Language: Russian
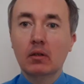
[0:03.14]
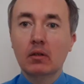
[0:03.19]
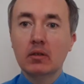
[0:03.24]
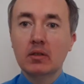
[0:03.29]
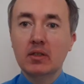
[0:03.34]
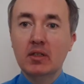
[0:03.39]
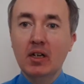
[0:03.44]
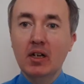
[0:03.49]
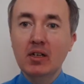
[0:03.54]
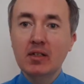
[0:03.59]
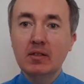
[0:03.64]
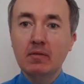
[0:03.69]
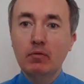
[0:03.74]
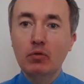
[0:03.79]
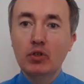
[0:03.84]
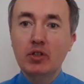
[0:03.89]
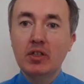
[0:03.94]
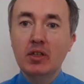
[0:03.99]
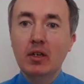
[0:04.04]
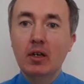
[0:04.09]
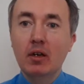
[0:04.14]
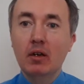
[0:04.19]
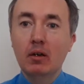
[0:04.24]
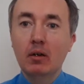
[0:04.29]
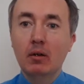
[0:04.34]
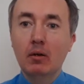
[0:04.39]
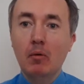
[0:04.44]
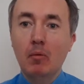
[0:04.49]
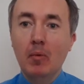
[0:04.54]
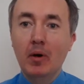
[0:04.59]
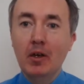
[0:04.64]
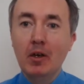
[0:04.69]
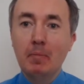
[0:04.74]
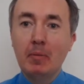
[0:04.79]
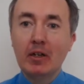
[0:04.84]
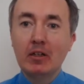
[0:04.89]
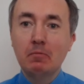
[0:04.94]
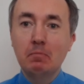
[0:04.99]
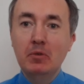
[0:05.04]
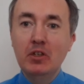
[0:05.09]
Здравствуйте, мои
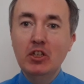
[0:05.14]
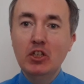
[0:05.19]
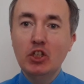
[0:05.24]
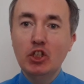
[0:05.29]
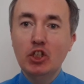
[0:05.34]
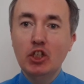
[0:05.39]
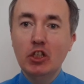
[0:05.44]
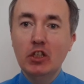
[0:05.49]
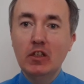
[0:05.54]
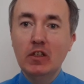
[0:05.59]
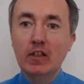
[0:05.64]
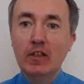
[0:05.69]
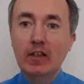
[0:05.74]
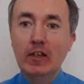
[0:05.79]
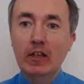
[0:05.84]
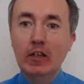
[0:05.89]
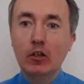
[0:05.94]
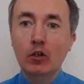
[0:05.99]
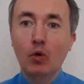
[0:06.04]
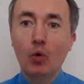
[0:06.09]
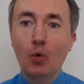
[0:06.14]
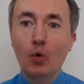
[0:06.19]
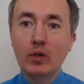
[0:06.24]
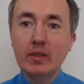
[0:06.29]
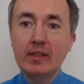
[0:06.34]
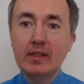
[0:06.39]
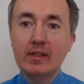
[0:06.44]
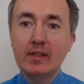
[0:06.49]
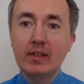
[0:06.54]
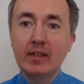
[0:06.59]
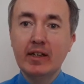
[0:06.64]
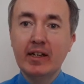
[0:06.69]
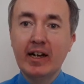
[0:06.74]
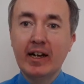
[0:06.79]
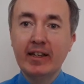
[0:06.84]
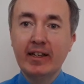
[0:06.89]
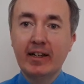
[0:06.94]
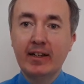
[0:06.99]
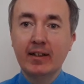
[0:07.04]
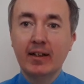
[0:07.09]
подписчики и гости
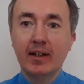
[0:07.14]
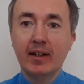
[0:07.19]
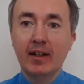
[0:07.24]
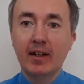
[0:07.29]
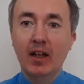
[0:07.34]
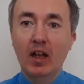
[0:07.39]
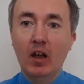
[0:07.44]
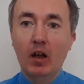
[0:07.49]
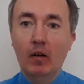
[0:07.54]
канала.